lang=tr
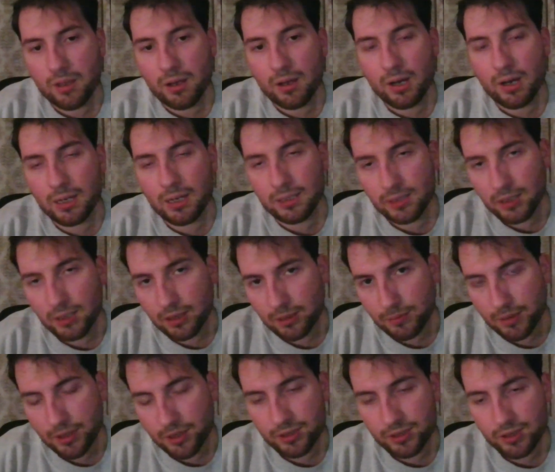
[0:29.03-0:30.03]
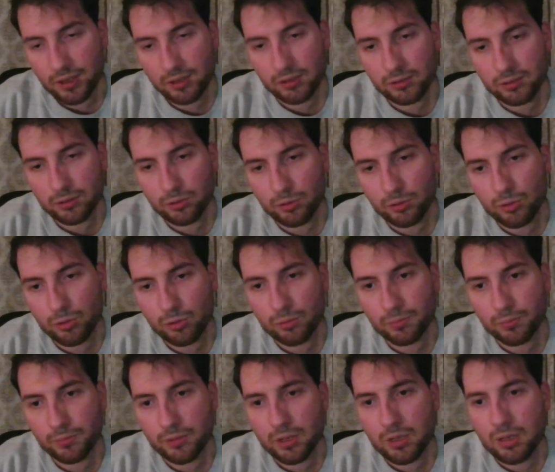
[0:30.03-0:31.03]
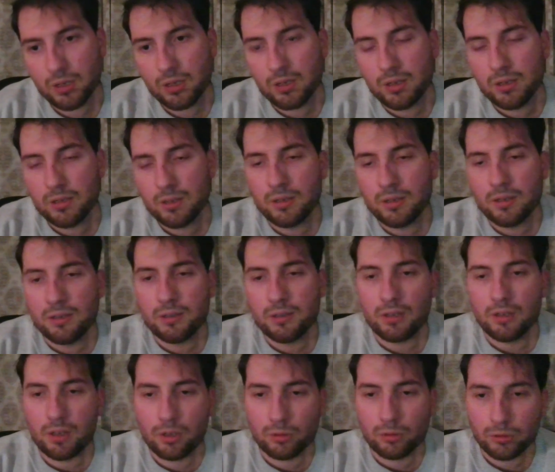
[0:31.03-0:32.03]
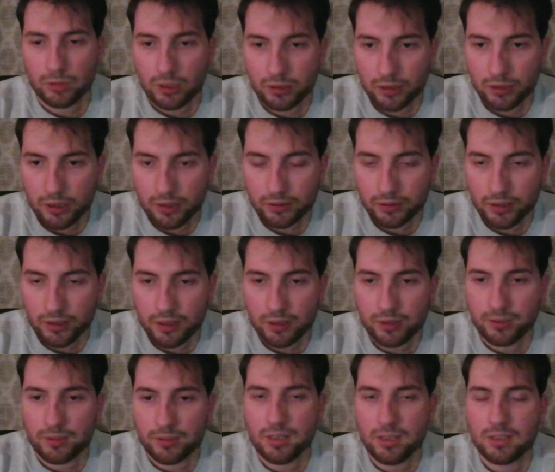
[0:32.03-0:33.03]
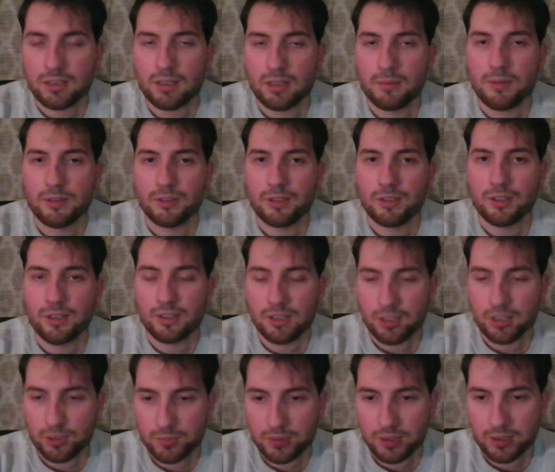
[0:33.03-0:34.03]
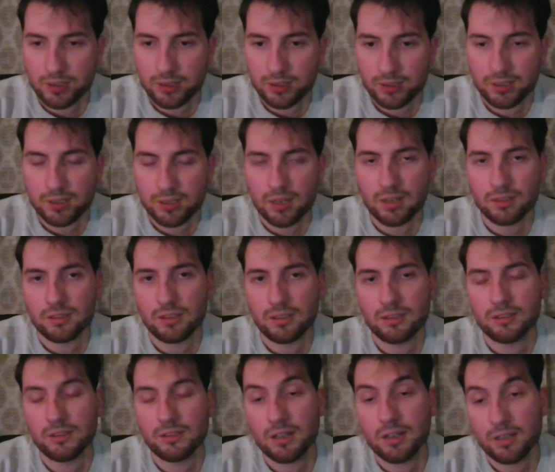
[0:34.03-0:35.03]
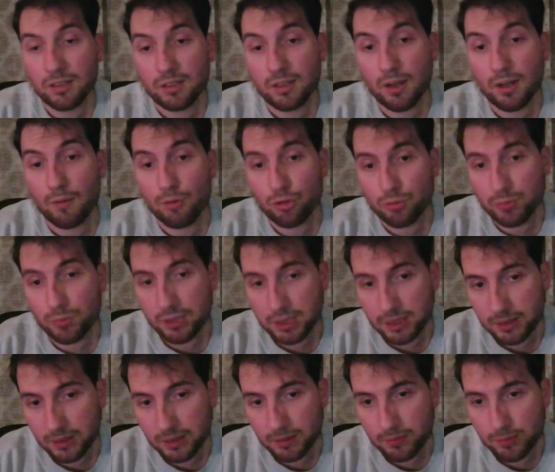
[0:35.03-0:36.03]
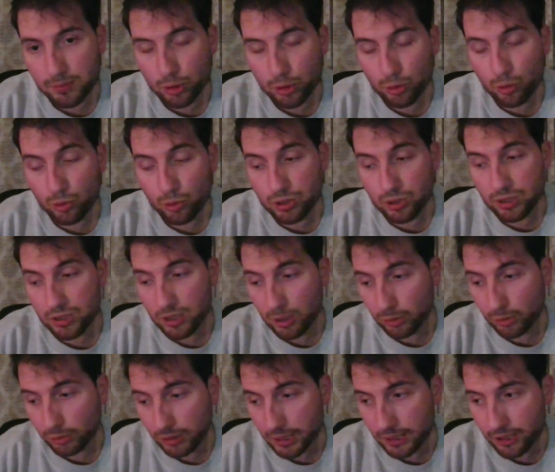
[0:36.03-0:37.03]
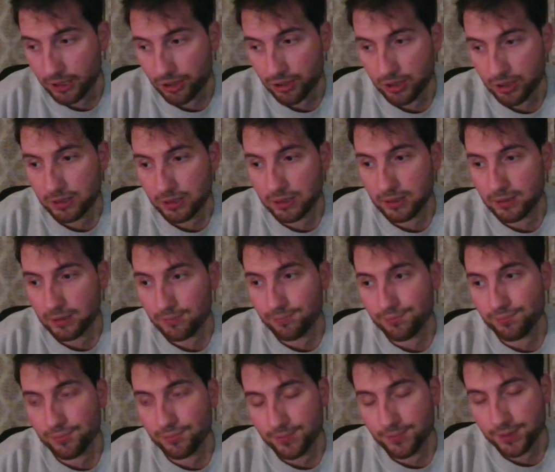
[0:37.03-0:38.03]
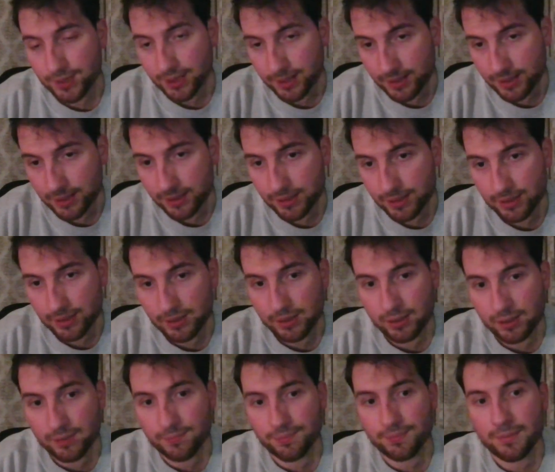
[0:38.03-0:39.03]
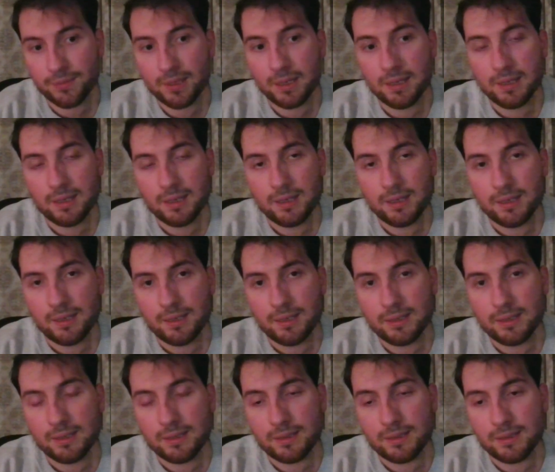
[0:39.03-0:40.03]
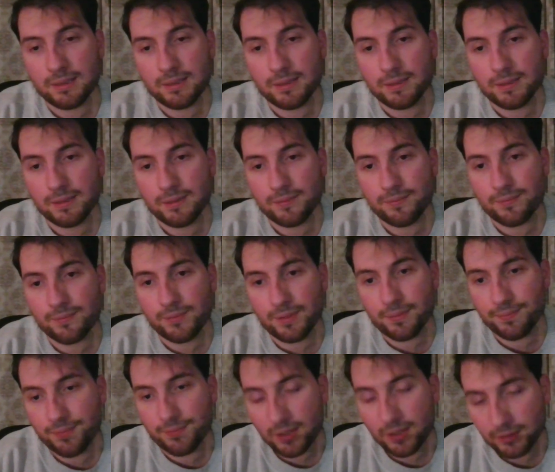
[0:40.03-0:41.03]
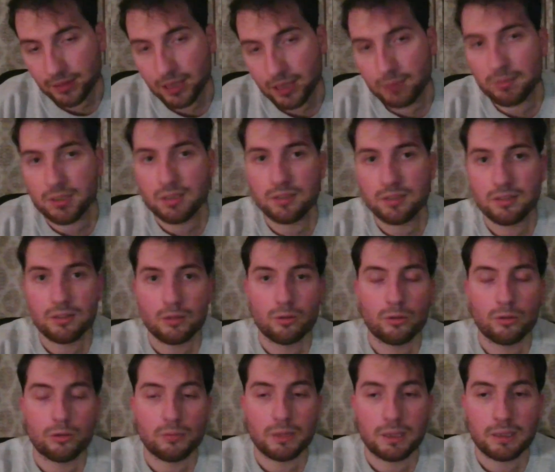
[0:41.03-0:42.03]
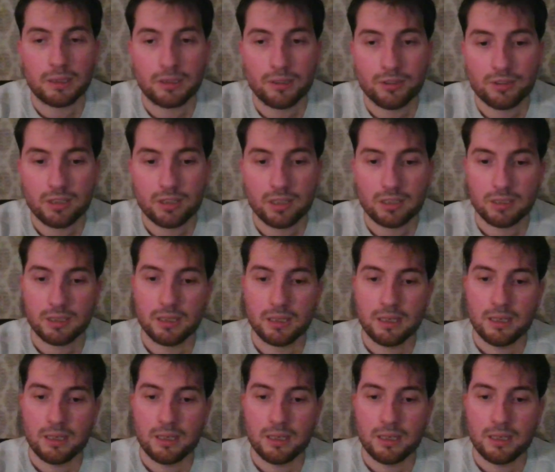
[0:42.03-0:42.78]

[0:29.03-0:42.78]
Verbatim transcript: ailelerine başsağlığı diliyorum. Yaralı olanların da tez zamanda iyileşmesini, sağlığına kavuşmasını, psikolojiksel olarak yaşadığı sıkıntıyı e, atlatmasını diliyorum arkadaşlar.